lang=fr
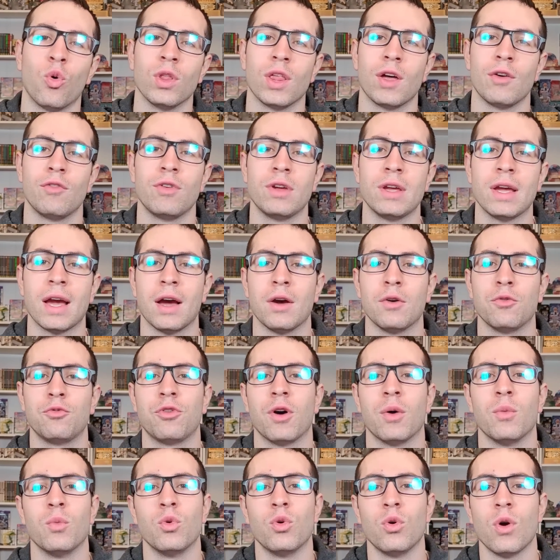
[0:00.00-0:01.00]
on avait un
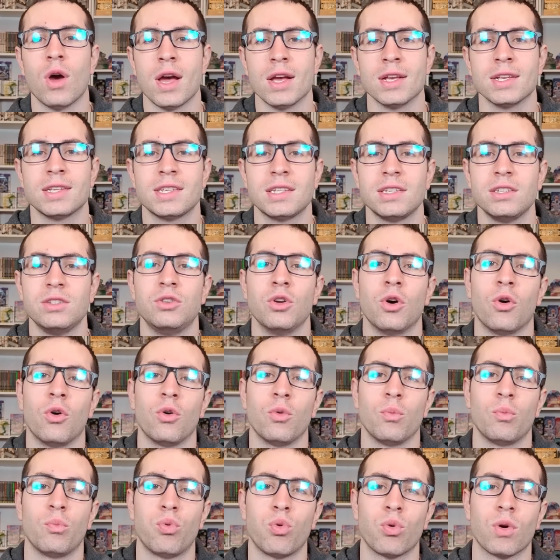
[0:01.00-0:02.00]
fameux
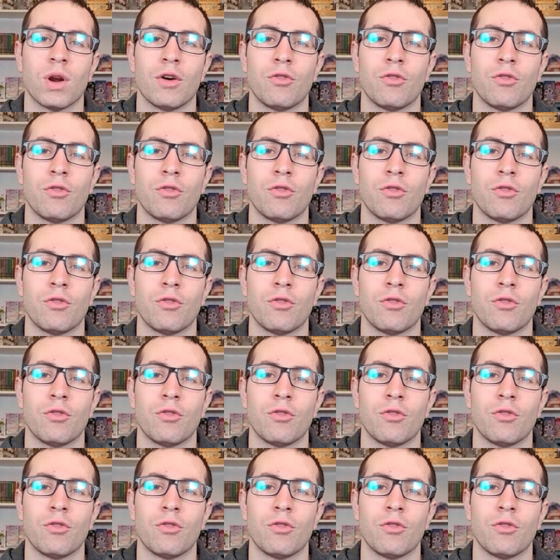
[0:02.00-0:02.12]
incident pour